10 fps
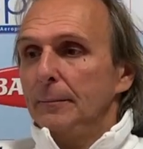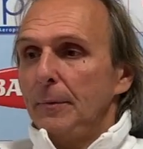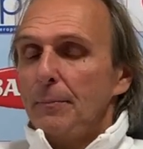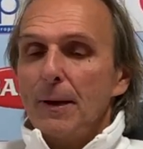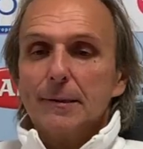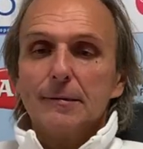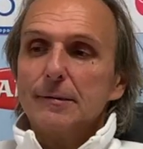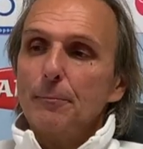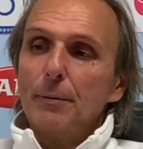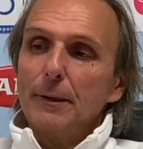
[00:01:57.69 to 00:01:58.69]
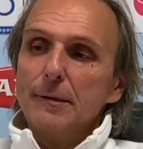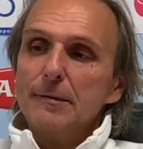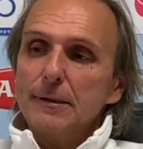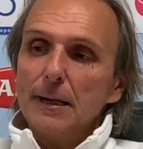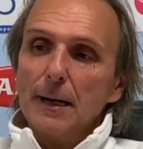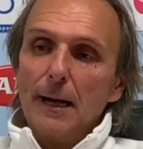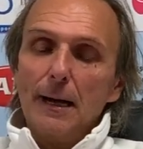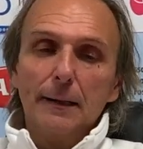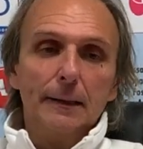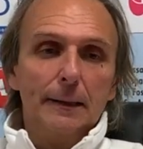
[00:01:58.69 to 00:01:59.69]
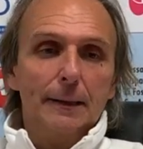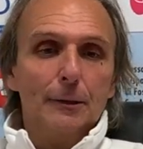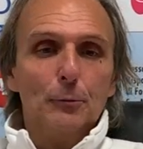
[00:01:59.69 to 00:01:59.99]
mi piace sempre deciderla in